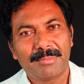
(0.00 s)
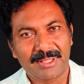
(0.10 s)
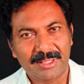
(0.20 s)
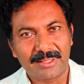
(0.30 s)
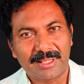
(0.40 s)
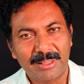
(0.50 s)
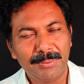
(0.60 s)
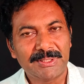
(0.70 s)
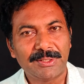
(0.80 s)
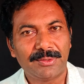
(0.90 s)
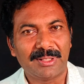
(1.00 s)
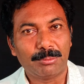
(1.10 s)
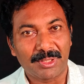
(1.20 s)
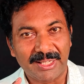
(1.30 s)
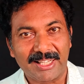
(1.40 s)
మనకు అనిపిస్తూ ఉంటుంది
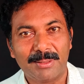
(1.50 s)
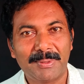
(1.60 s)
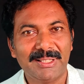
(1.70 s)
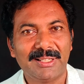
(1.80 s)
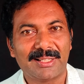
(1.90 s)
మొన్న కనపడింది